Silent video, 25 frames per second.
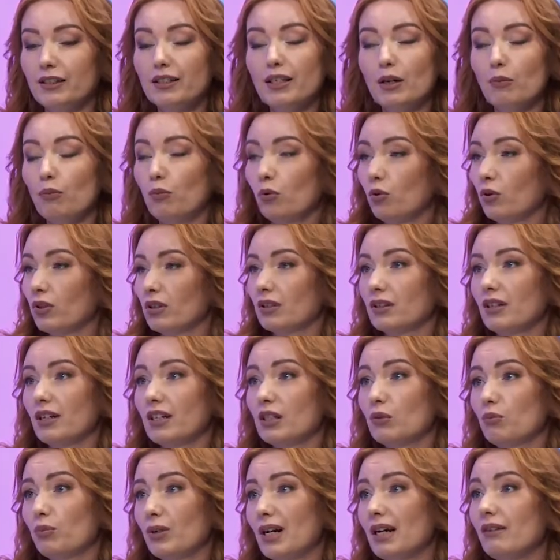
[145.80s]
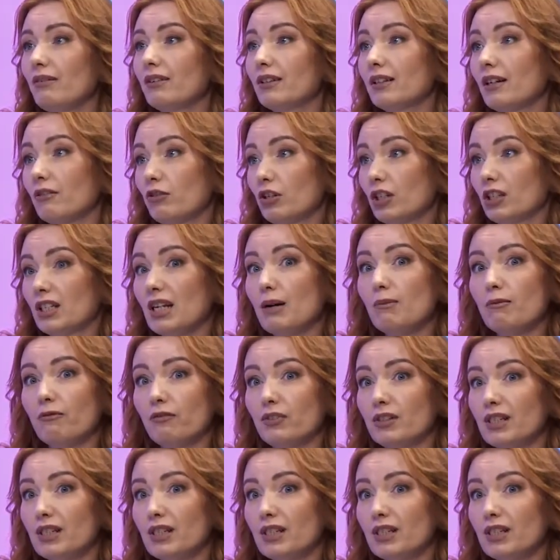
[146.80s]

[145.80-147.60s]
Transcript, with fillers: не поздно исправить даже сам,